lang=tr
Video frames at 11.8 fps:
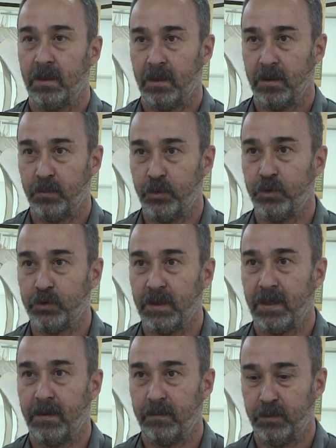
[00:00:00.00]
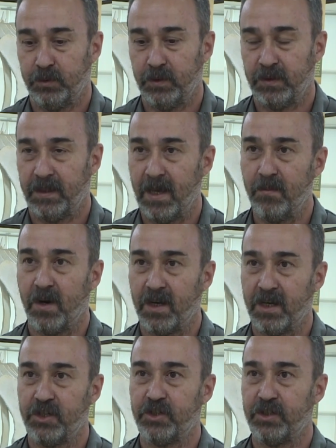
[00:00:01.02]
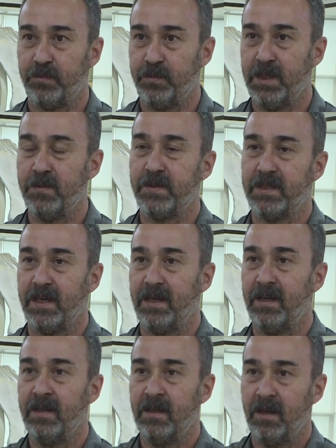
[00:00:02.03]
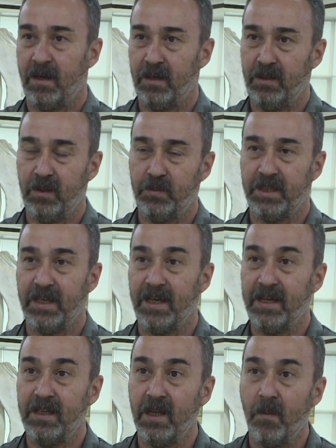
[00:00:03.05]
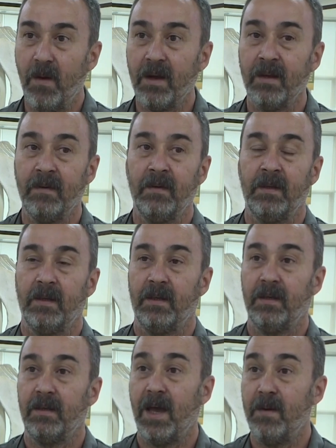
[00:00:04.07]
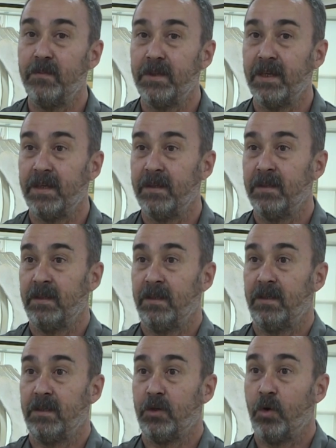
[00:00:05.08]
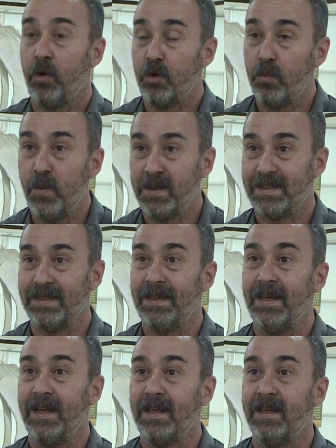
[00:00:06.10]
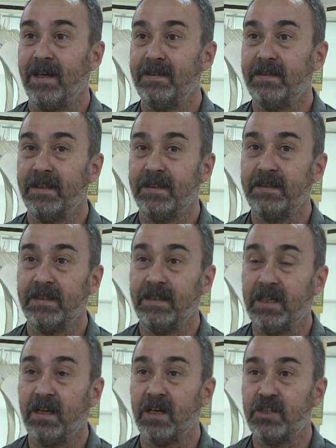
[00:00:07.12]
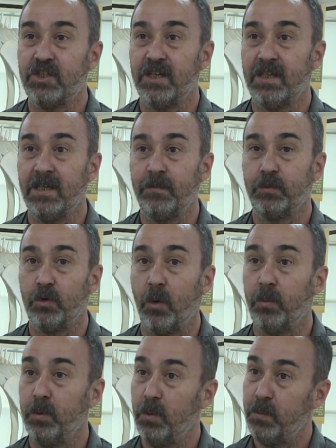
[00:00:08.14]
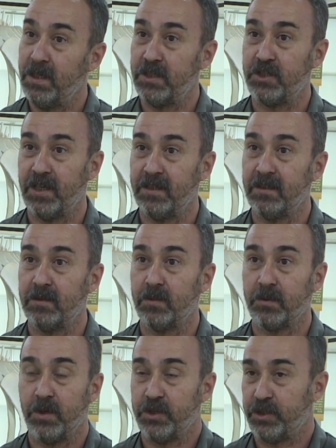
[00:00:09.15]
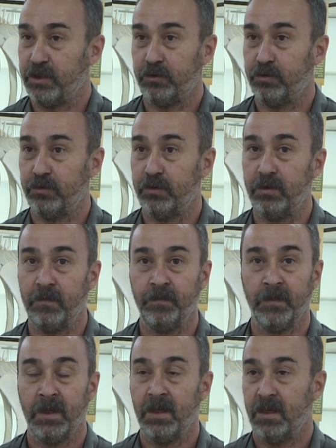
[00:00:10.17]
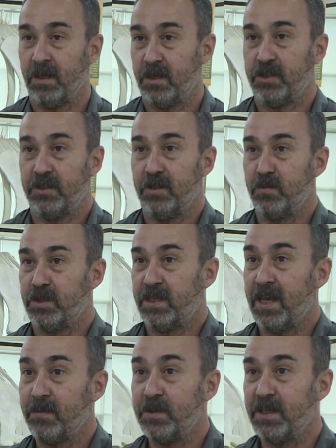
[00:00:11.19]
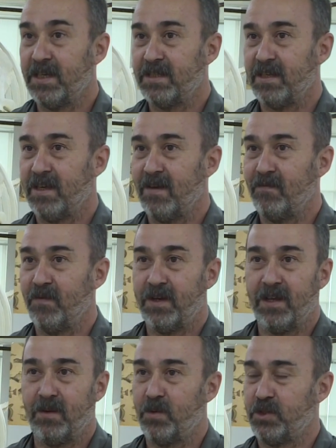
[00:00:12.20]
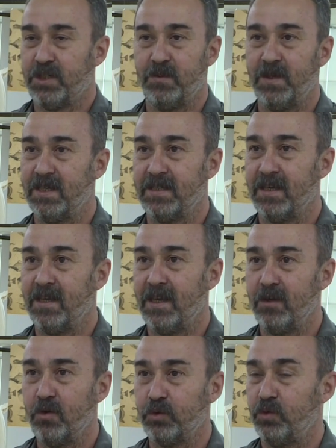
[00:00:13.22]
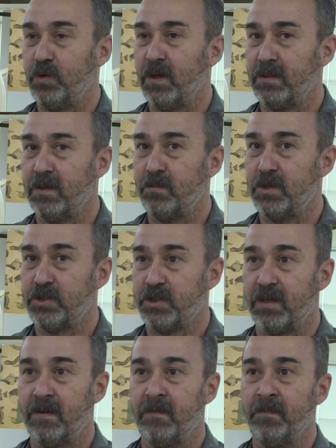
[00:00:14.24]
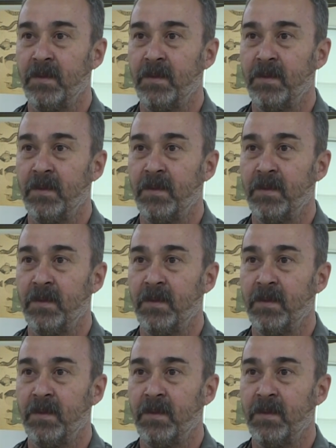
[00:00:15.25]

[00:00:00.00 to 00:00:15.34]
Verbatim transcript: e, burada bunları hem araştırıp bilimsel anlamda yayınlamak e, hem de e, korunması gerekenleri de dikkat çekip toplumu bilinçlendirmek. Başka türlü yaşadığımız tek bir gezegen var. Yani başka bir gezegen yok dünyadan başka